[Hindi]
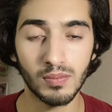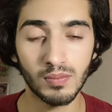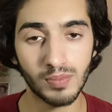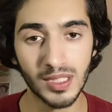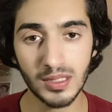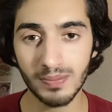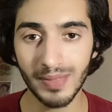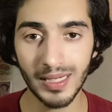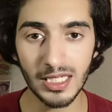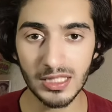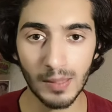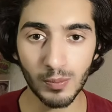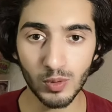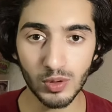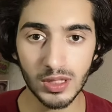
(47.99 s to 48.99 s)
बस मैंने
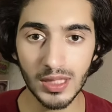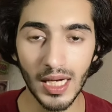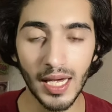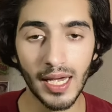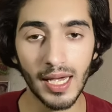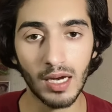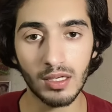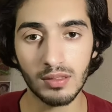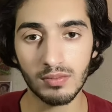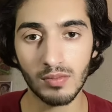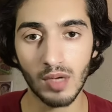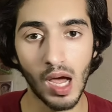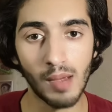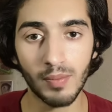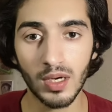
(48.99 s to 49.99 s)
सब कुछ किया है
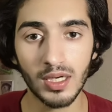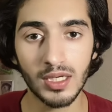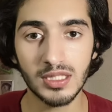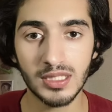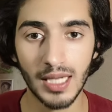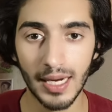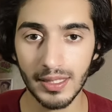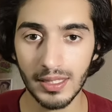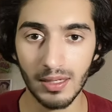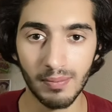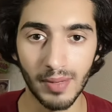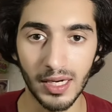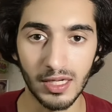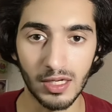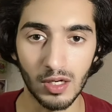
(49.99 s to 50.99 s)
आई एम ऑलरेडी सेलेक्टेड इन
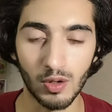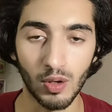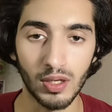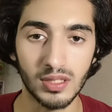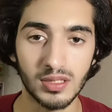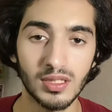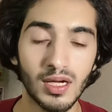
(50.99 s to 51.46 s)
मेडिकल कॉलेज